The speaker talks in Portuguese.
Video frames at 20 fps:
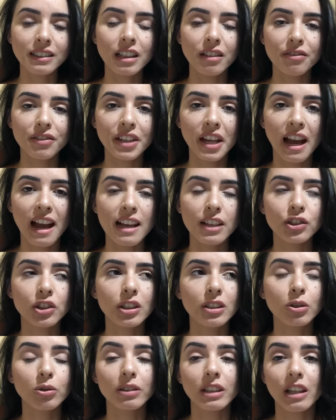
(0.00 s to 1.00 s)
Da
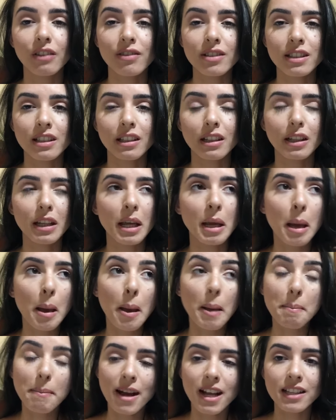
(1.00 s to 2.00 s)
viagem, não teve assim
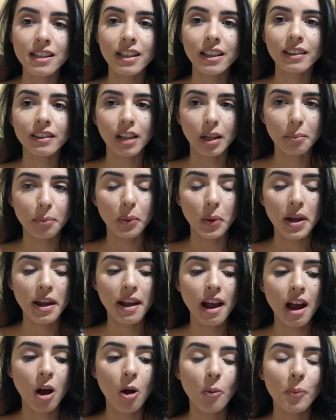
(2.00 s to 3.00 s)
mais em tempo
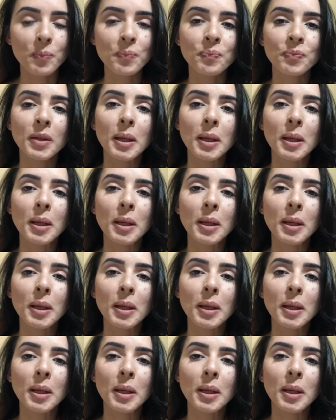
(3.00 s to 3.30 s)
real.